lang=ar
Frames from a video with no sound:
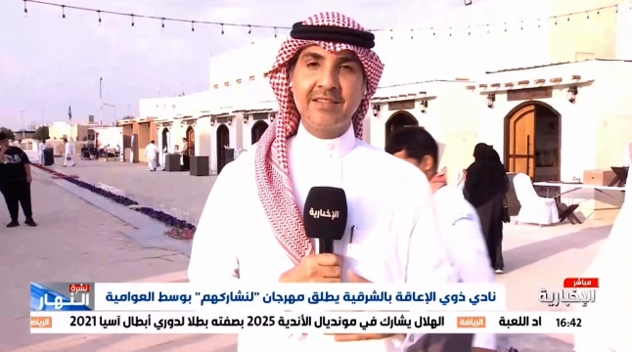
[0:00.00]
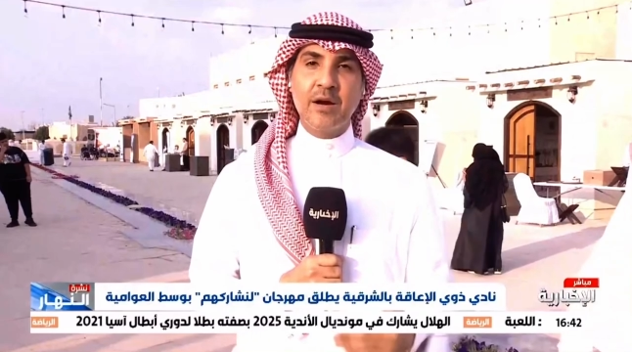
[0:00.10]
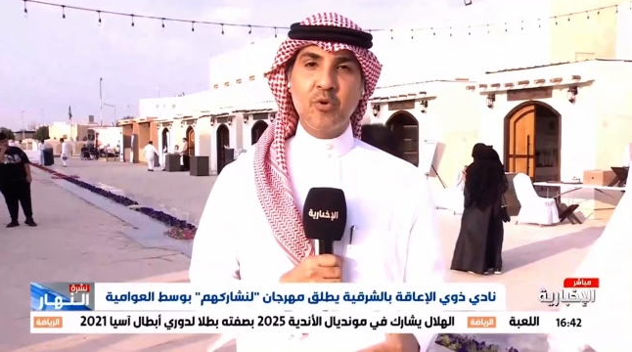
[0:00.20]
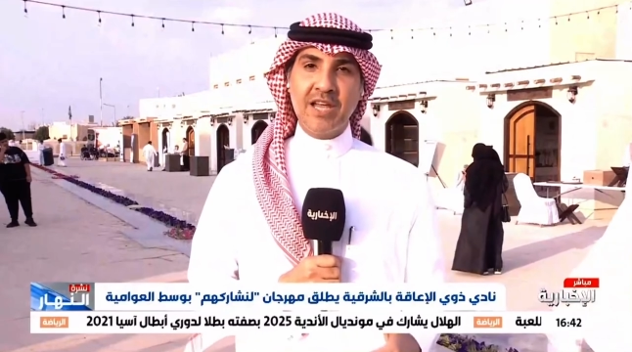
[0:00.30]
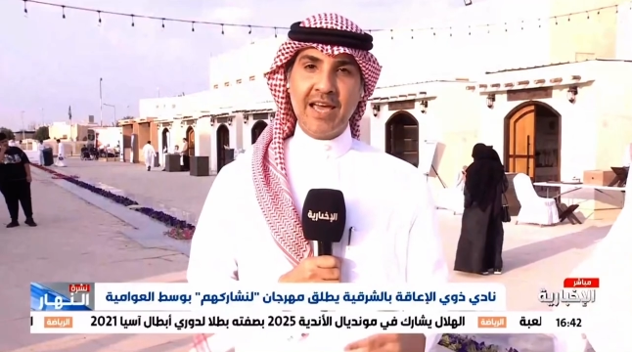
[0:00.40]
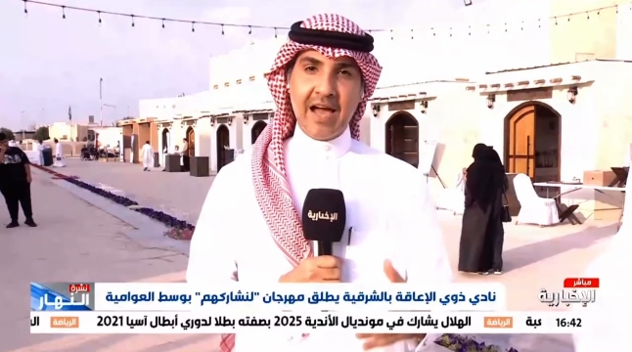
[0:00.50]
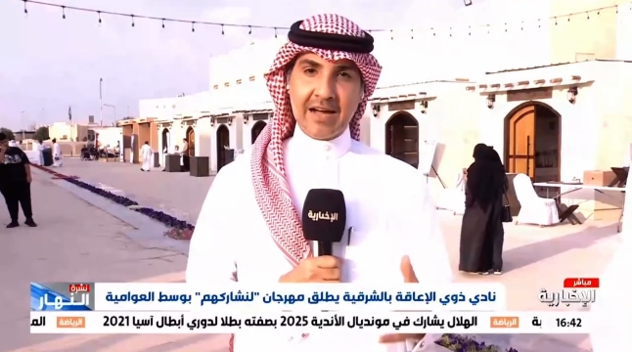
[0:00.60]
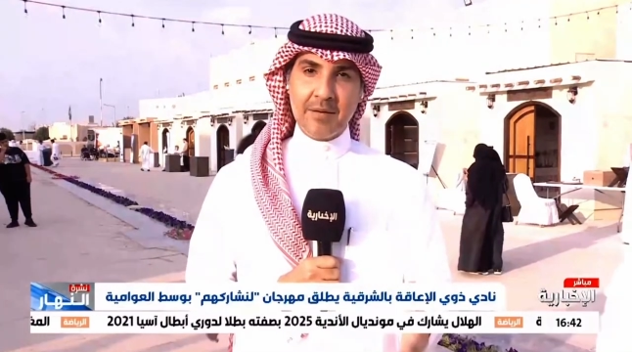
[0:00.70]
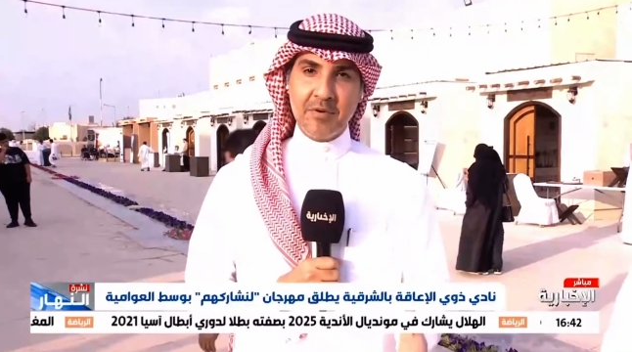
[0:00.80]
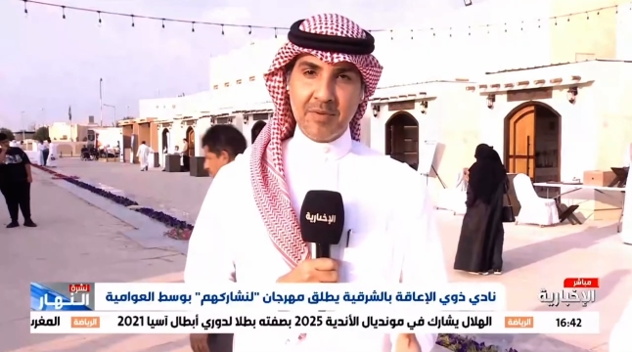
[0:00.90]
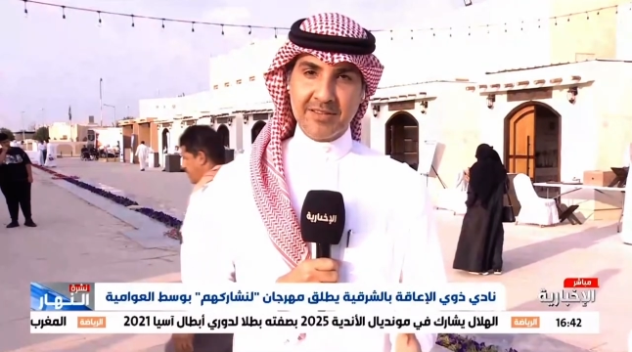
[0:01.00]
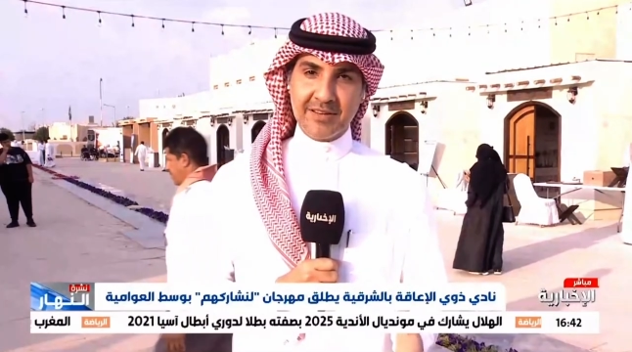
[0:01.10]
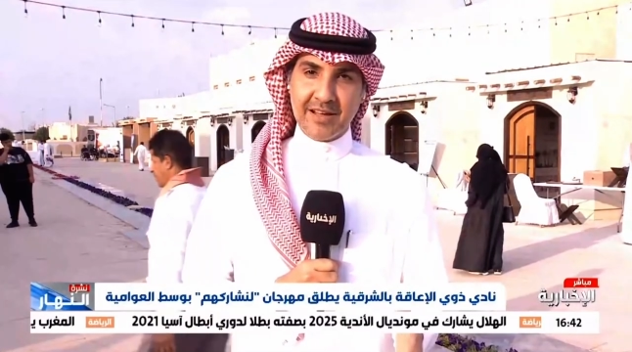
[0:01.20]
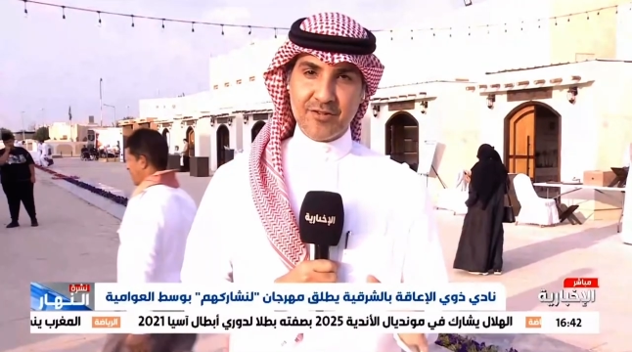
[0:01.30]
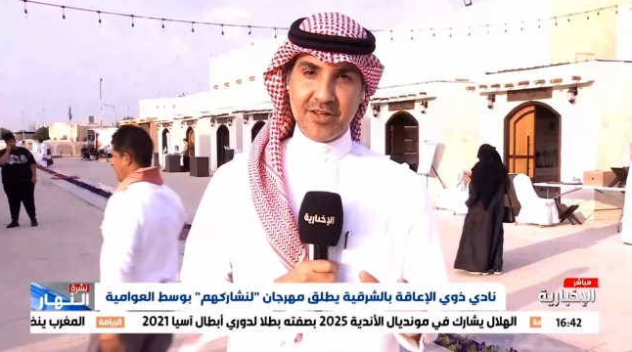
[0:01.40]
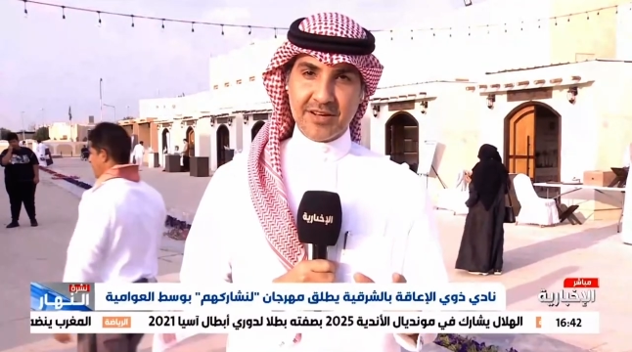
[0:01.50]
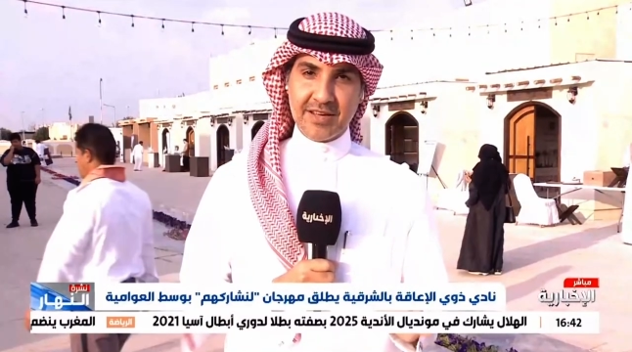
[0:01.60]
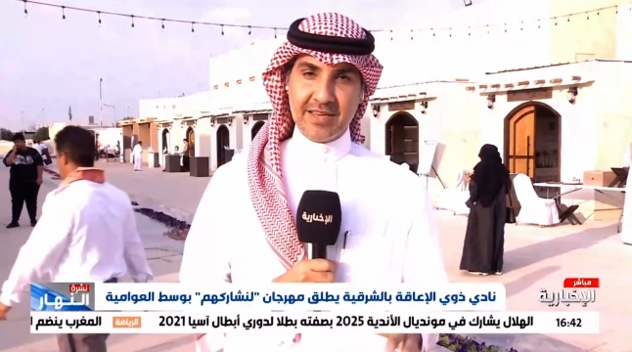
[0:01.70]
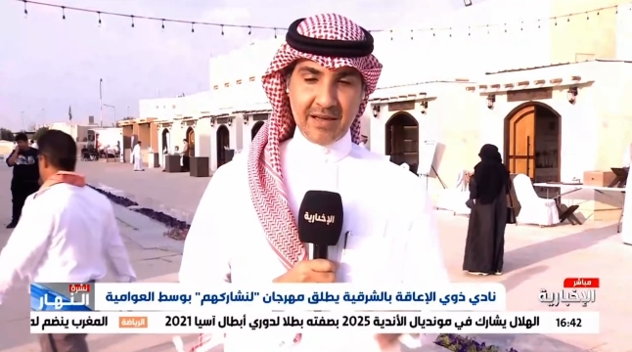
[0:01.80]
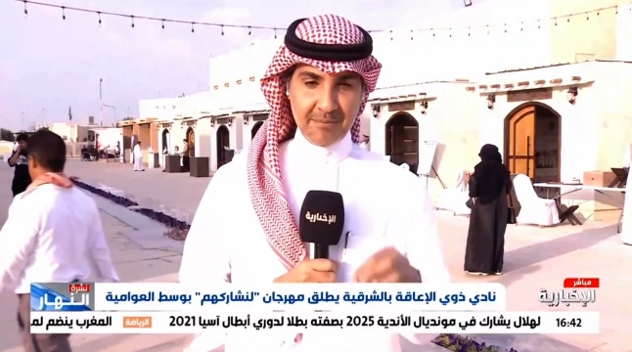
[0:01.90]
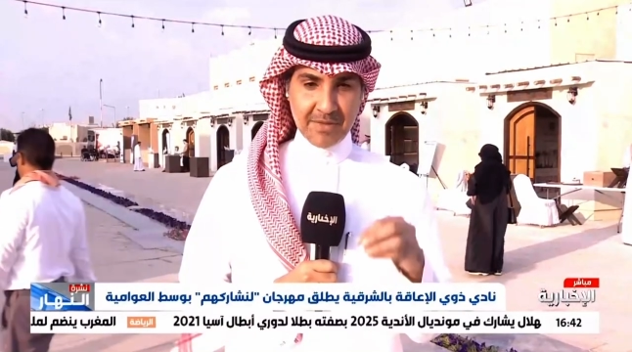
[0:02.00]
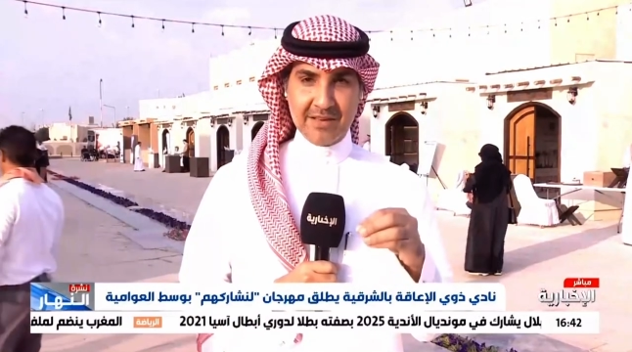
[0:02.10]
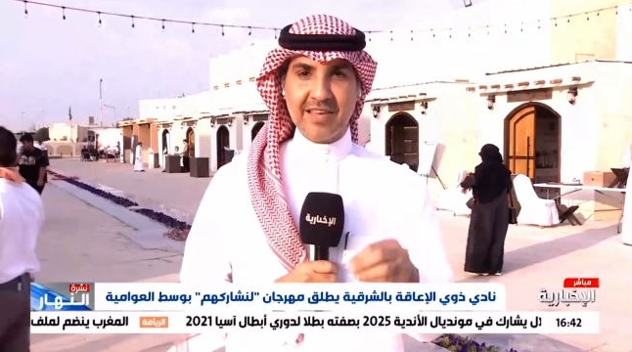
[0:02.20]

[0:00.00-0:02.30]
ذوي الإعاقة بالمنطقة الشرقية